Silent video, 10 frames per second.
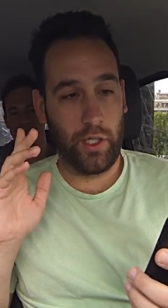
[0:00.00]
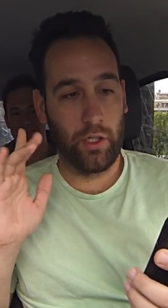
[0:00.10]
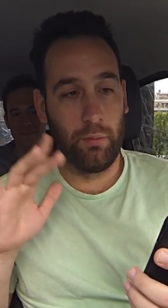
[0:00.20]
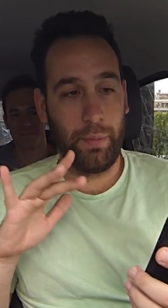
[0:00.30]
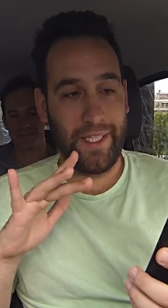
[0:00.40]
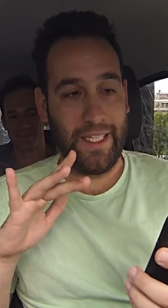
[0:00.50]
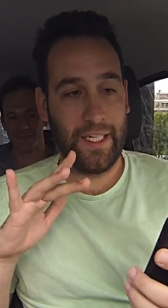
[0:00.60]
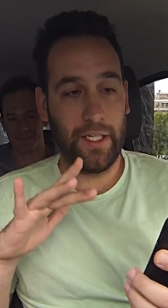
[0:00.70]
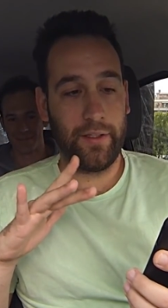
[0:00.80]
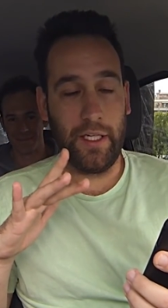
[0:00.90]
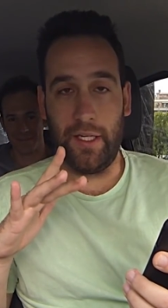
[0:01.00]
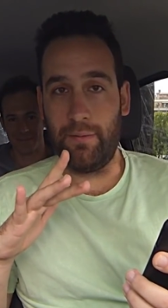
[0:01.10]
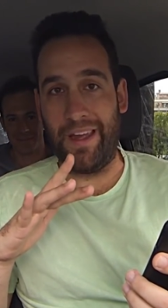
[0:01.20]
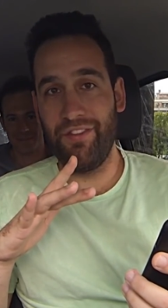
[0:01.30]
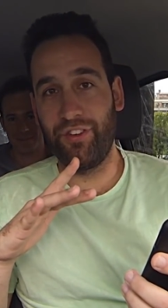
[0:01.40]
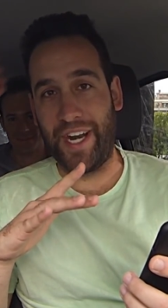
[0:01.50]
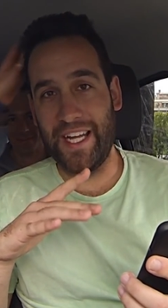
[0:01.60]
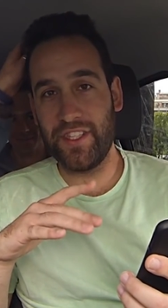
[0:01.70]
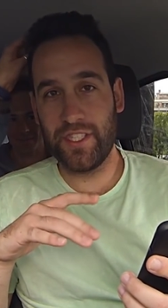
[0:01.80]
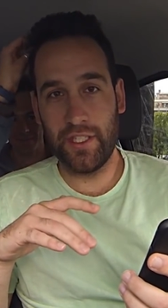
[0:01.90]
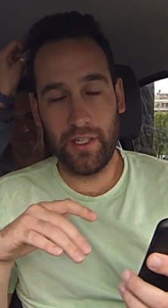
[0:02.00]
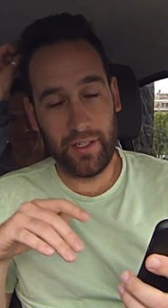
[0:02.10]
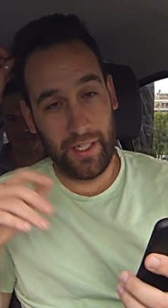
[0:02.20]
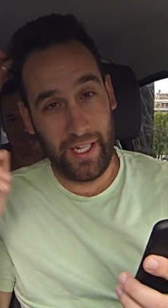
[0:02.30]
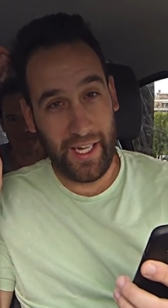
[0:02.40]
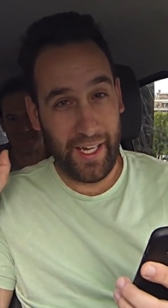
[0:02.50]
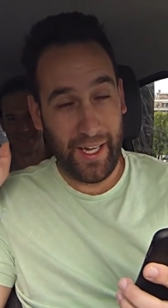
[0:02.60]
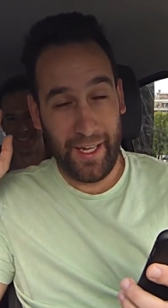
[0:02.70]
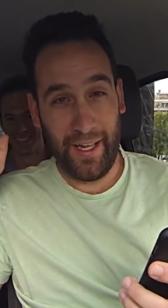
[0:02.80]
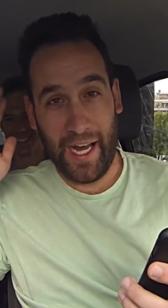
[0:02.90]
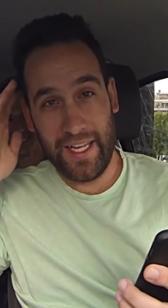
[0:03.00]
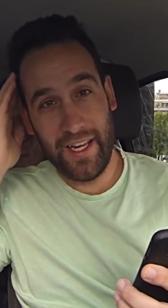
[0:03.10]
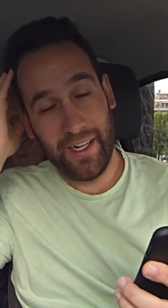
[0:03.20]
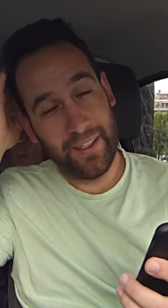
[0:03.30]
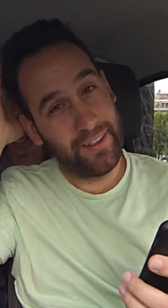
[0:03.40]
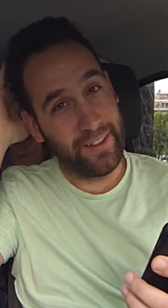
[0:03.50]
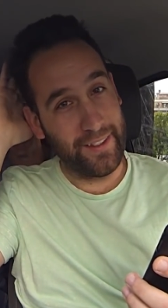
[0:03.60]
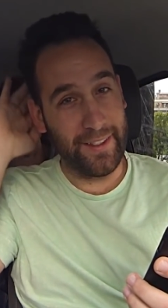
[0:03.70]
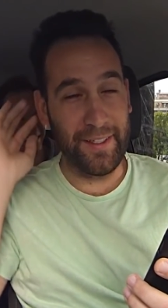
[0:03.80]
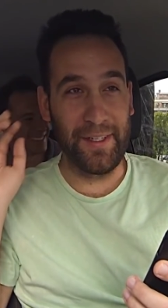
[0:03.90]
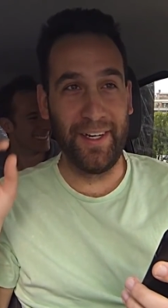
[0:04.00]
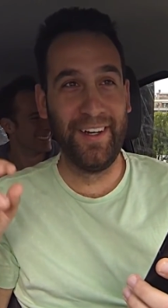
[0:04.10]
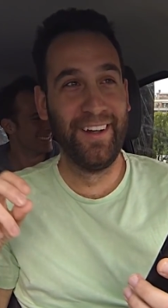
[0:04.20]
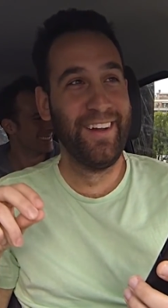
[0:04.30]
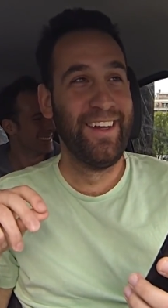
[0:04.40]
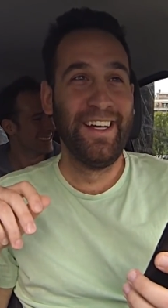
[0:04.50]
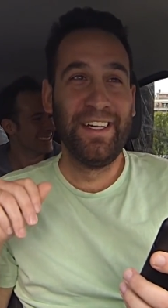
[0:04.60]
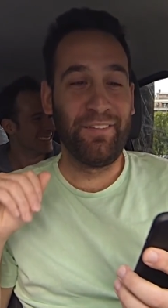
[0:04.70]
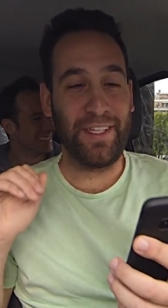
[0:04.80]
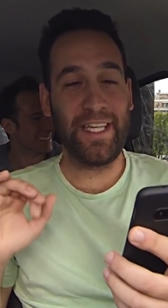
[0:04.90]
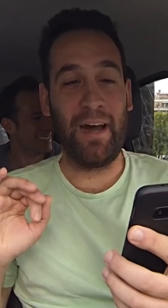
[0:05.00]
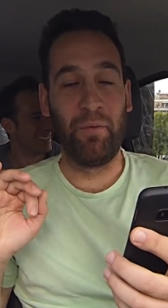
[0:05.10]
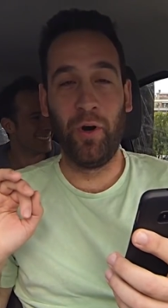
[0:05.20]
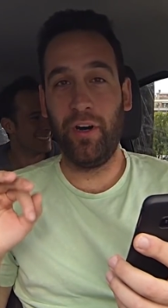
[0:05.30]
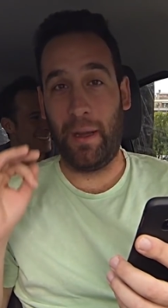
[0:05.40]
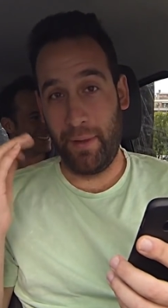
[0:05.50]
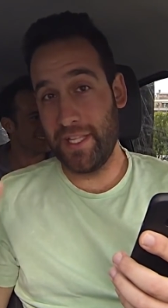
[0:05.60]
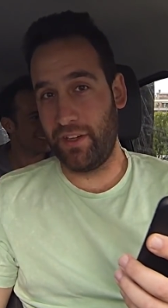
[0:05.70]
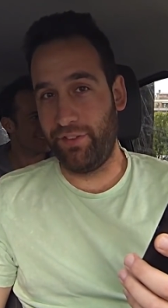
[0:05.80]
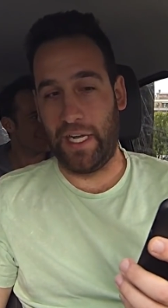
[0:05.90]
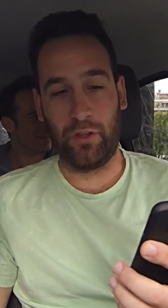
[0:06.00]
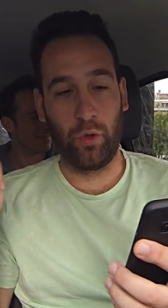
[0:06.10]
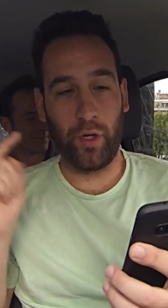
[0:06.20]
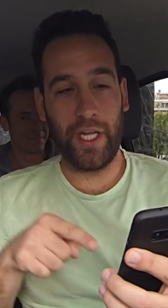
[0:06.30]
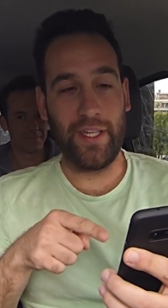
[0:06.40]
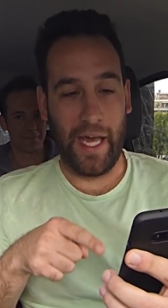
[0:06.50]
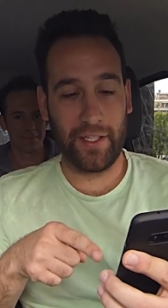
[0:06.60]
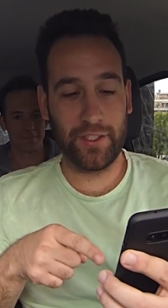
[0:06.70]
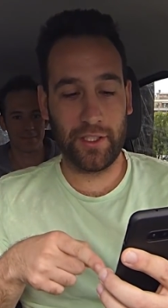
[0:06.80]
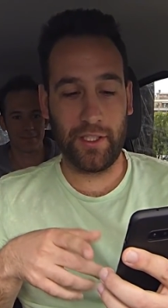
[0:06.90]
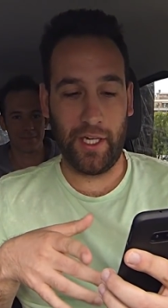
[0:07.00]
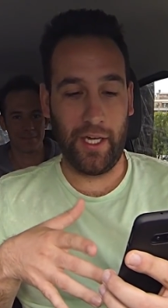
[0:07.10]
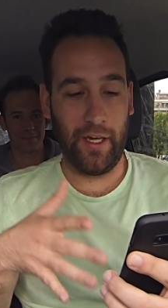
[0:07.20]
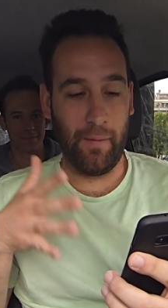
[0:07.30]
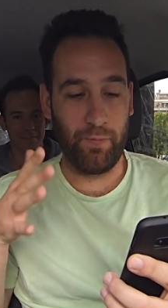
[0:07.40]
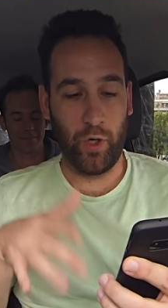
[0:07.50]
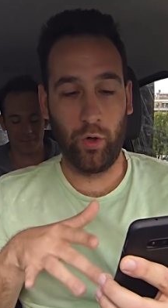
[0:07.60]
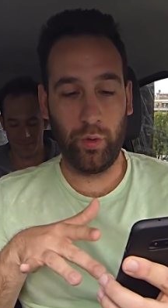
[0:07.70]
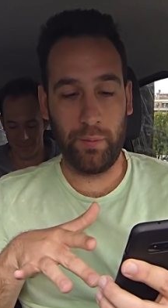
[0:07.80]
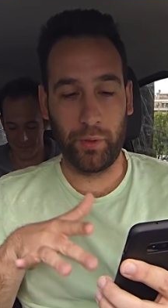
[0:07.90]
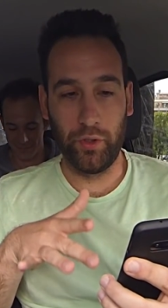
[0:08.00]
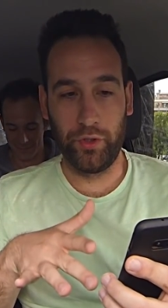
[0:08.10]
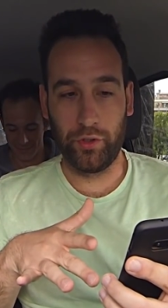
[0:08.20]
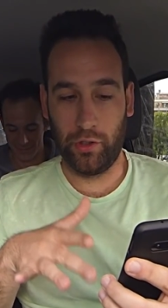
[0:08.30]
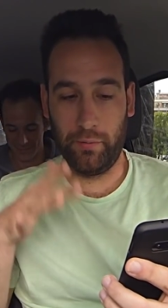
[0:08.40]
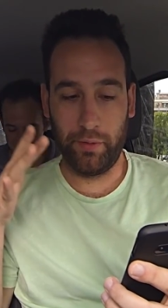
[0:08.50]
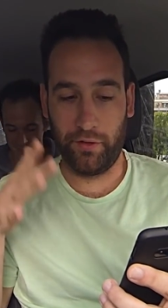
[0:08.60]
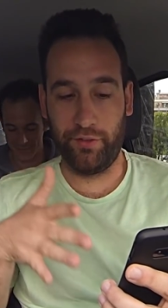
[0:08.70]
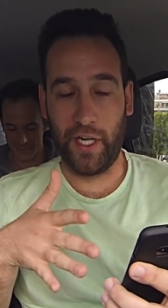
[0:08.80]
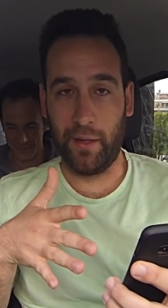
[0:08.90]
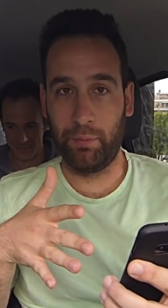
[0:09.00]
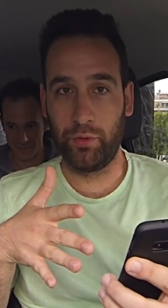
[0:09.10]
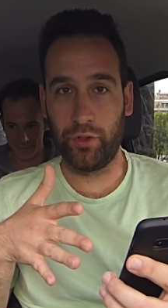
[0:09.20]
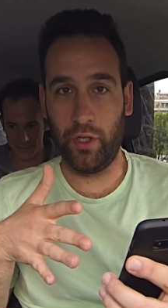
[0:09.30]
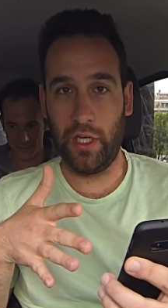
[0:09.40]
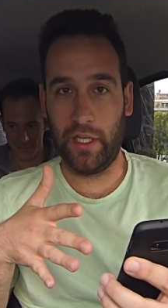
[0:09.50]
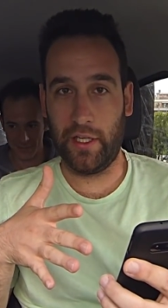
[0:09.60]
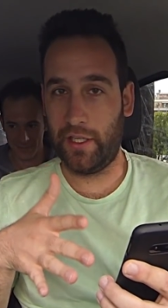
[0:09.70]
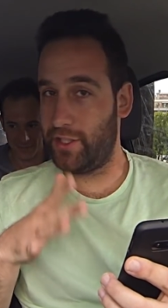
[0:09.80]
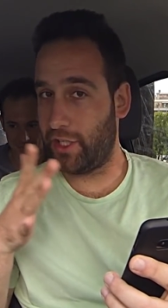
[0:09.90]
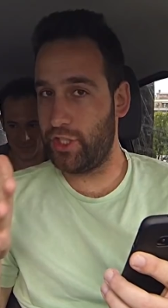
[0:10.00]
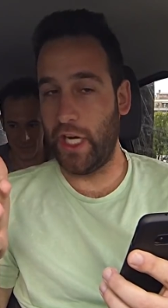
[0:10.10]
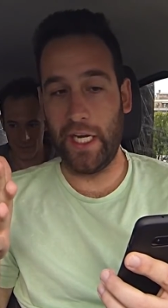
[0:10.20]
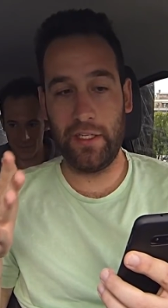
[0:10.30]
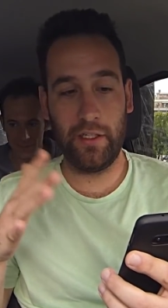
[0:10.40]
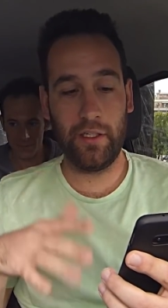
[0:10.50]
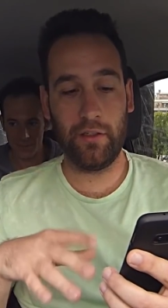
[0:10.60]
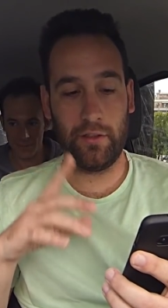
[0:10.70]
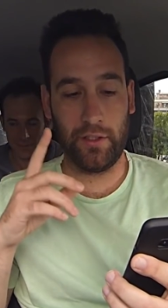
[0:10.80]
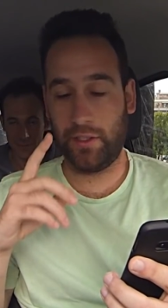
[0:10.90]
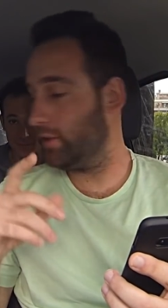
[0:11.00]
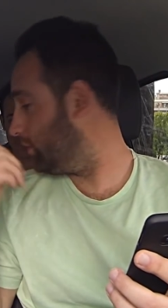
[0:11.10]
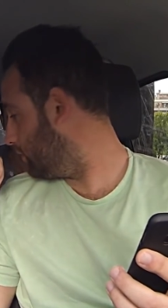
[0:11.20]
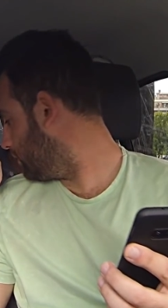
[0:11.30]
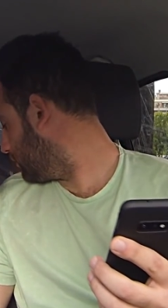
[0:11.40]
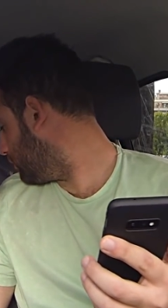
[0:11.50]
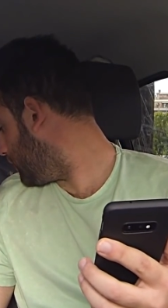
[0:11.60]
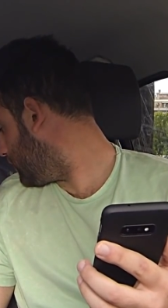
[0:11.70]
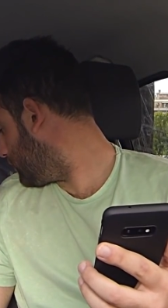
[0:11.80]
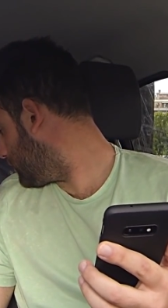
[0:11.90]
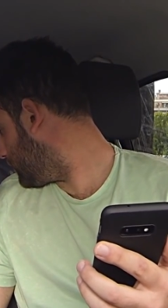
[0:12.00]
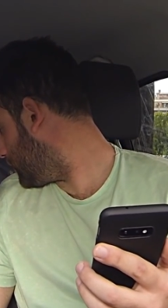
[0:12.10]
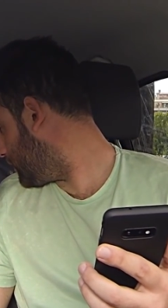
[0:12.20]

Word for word: in compagnia dei miei friends e Aya. Eh, facciamo, abbiamo già fatto un Raidex che ho qui pronto per fare appunto il check shiny. Eh, tu hai, sei